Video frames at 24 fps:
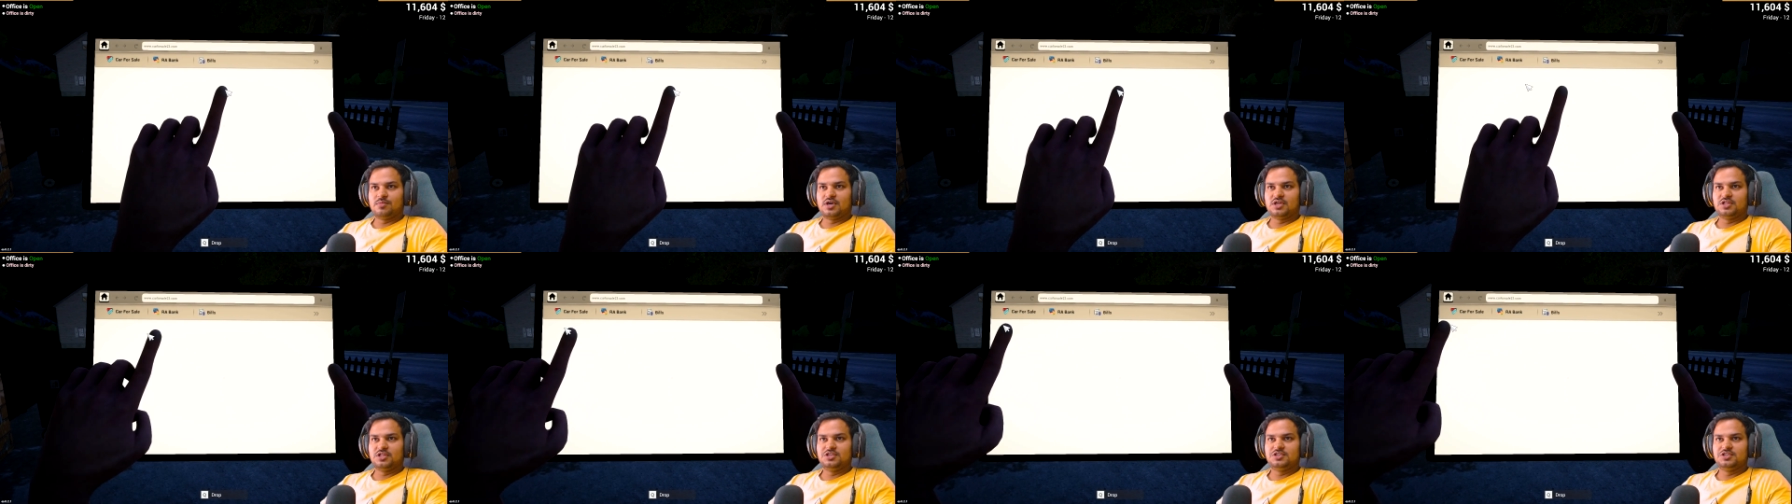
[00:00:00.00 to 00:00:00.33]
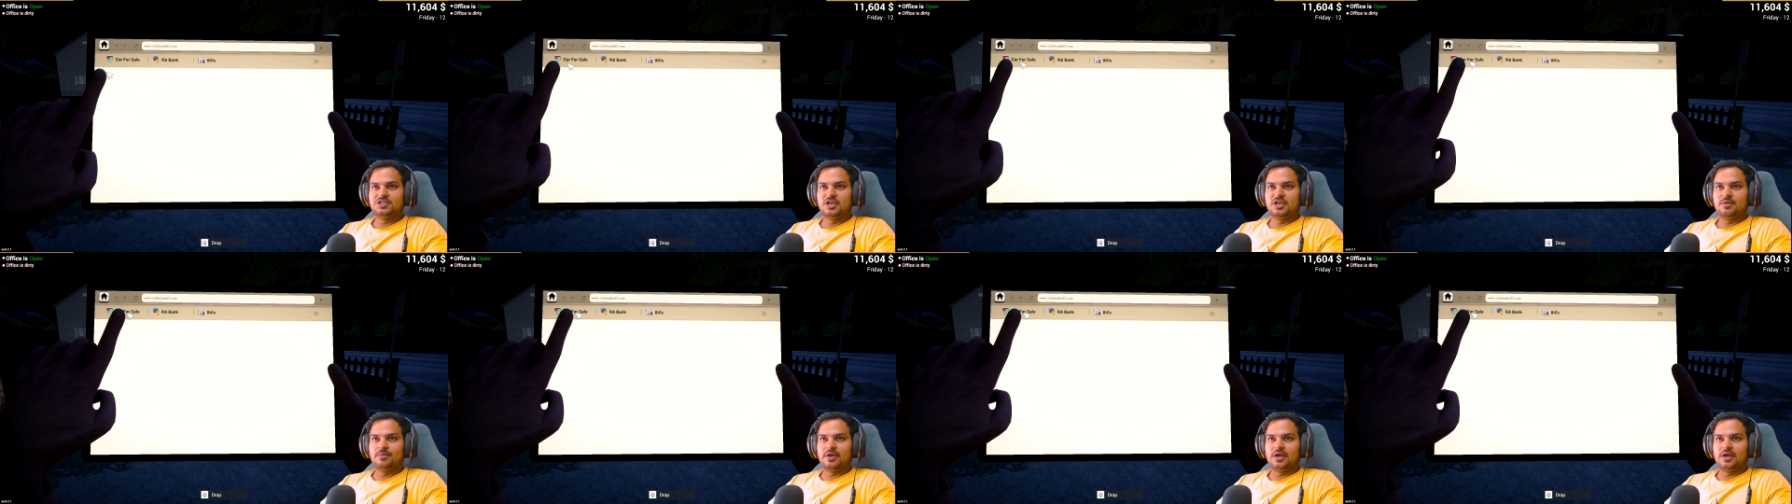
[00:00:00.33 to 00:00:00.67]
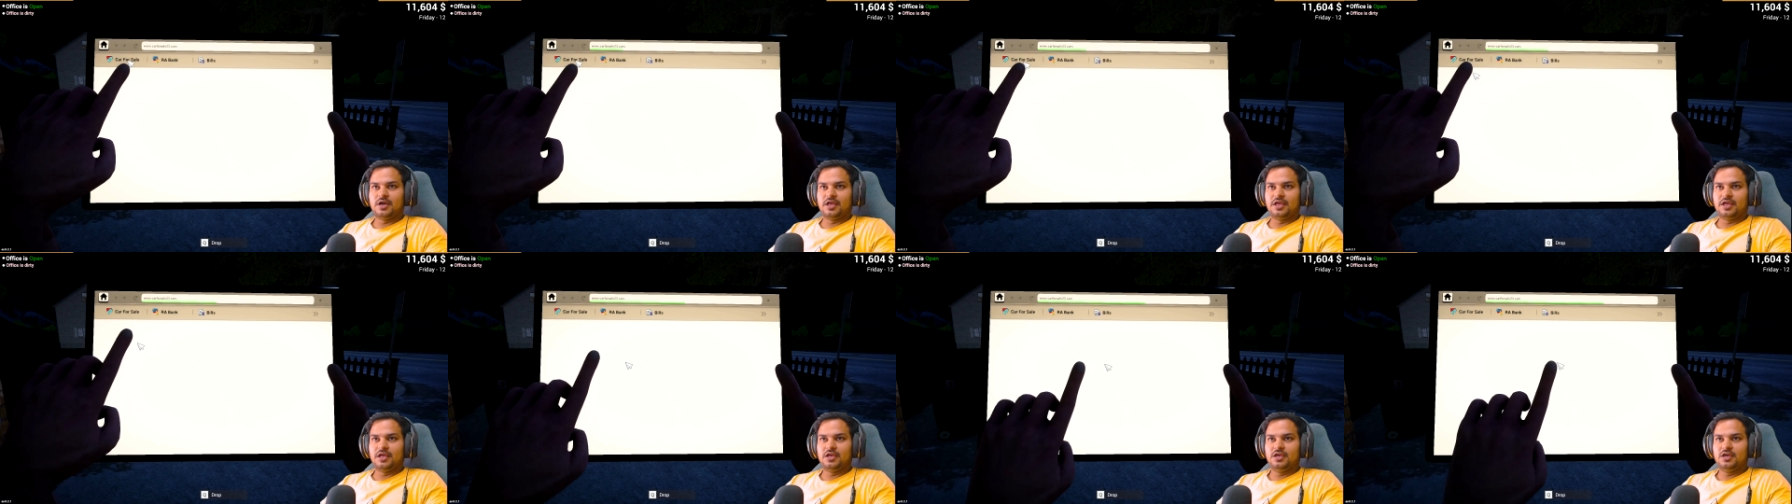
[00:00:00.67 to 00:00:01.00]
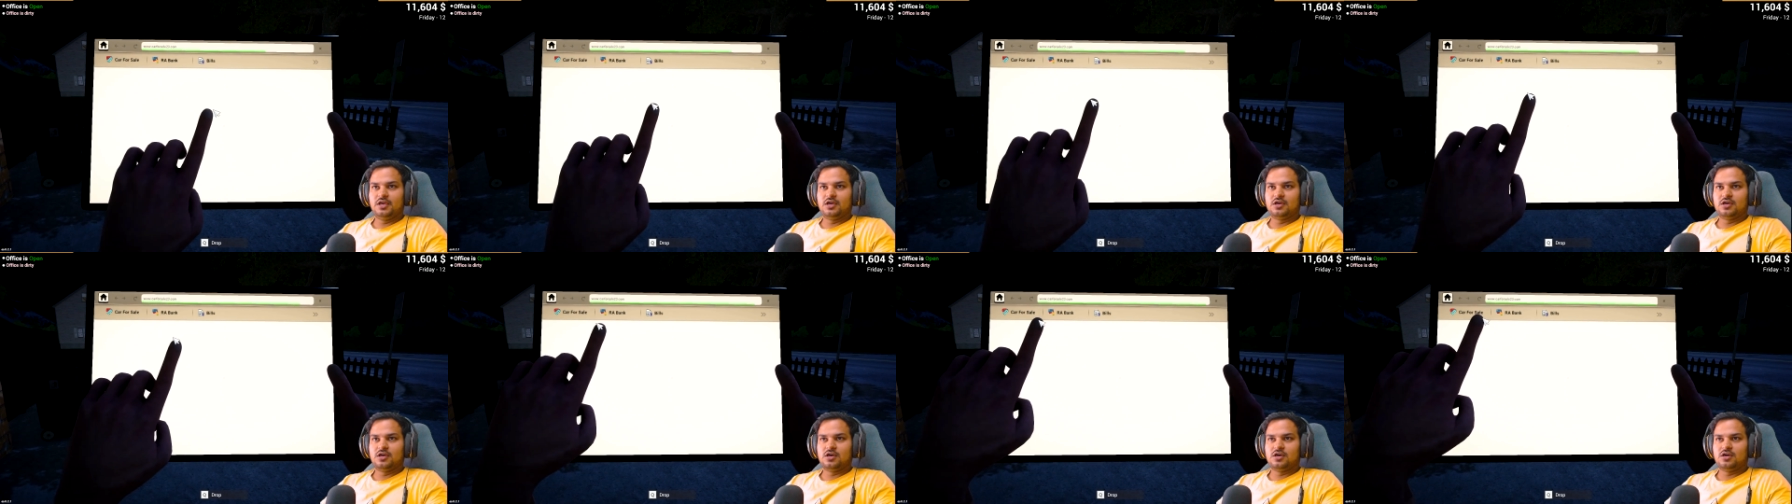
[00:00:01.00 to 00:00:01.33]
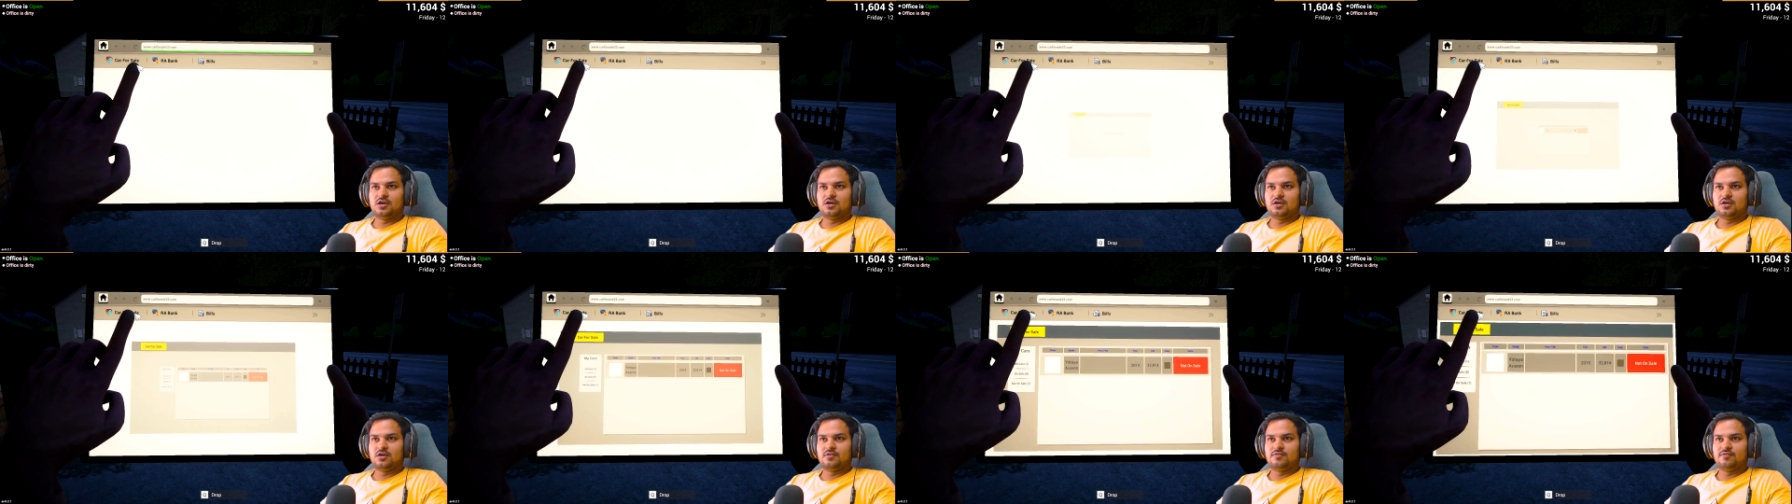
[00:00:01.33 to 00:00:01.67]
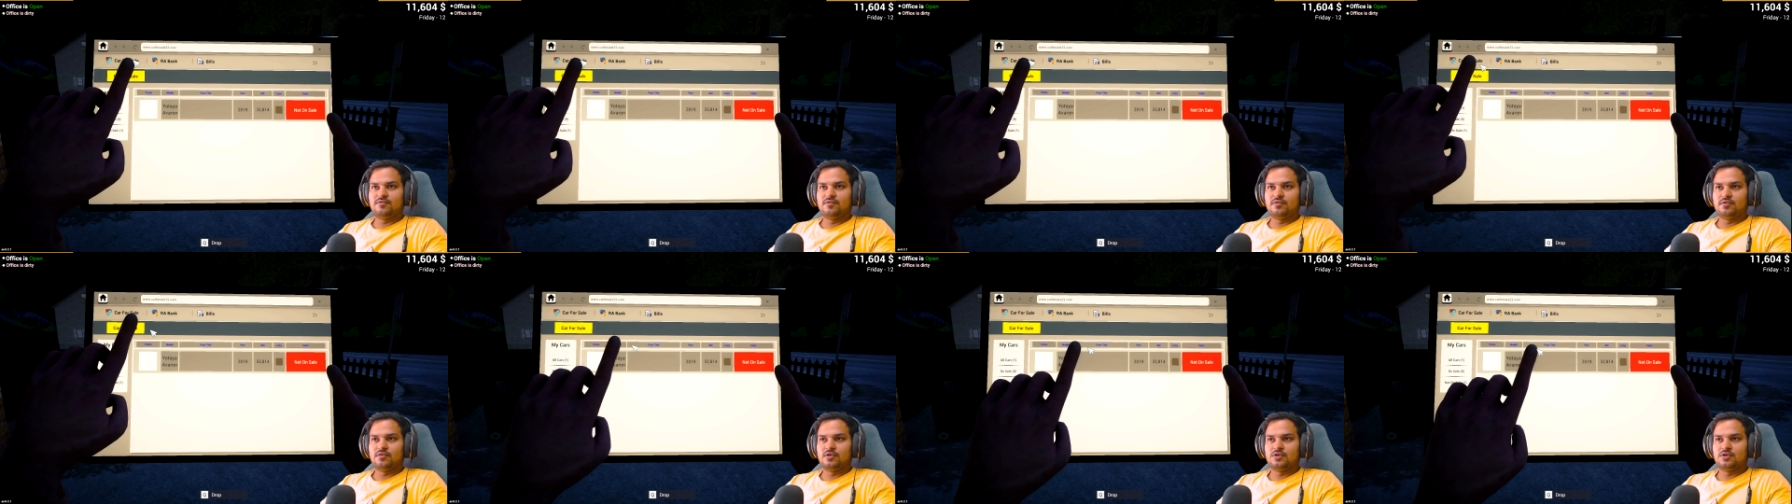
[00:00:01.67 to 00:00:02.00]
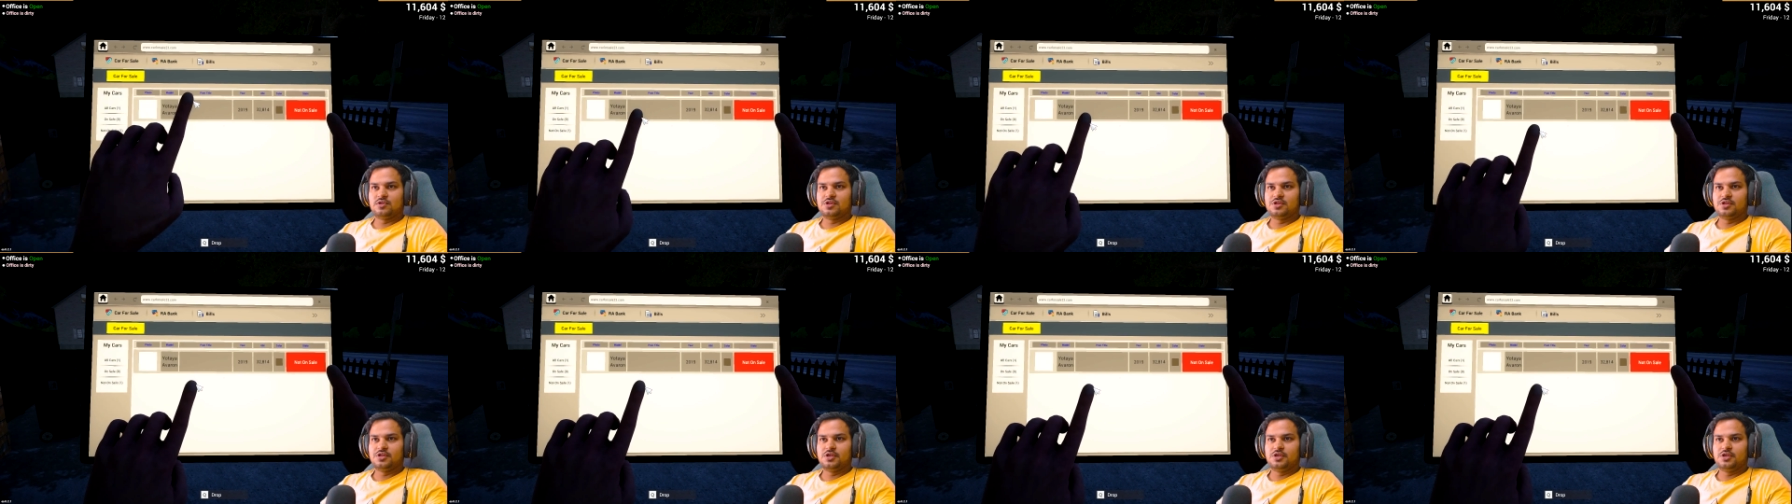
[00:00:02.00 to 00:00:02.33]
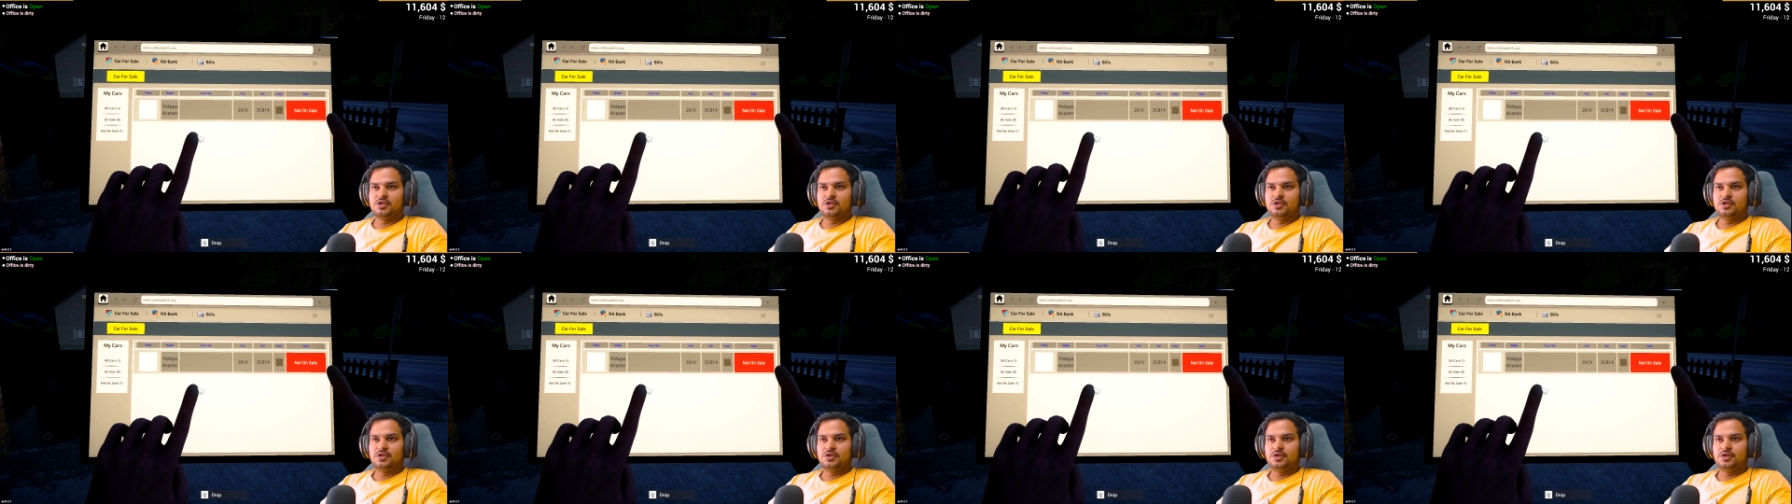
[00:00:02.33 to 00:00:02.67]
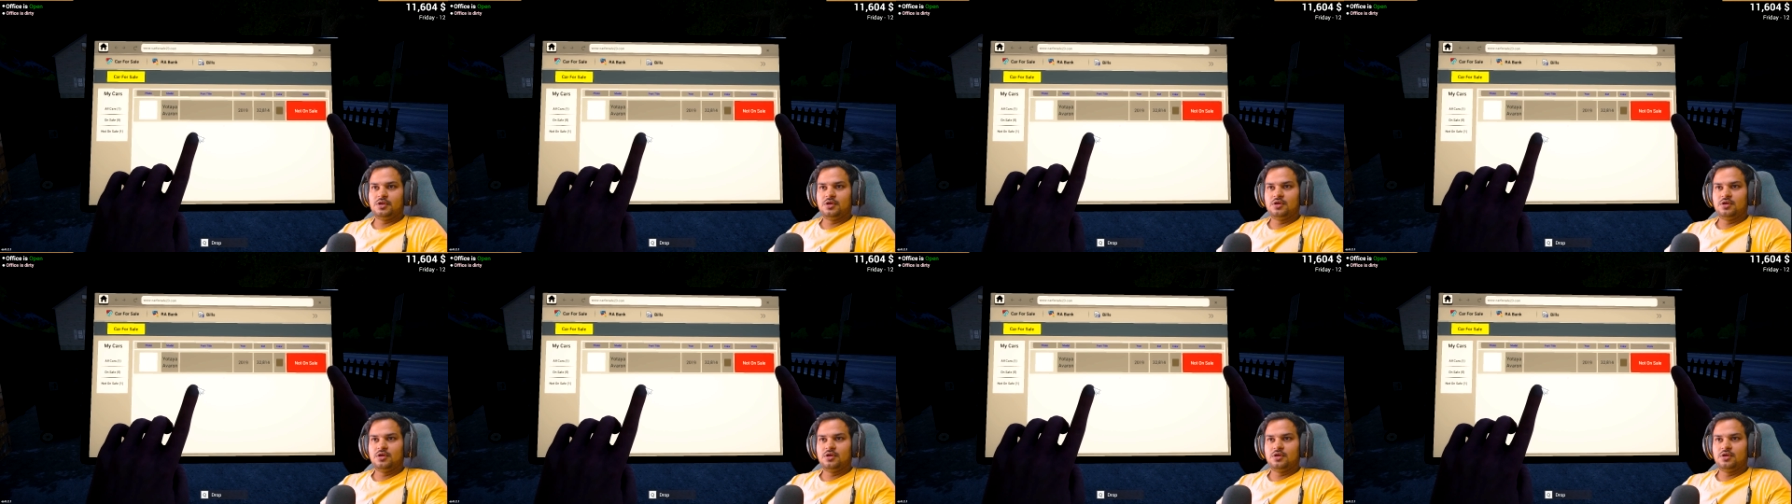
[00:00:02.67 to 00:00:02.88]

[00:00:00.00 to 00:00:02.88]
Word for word: बाद ही सेल पे लगाएंगे कार फॉर सेल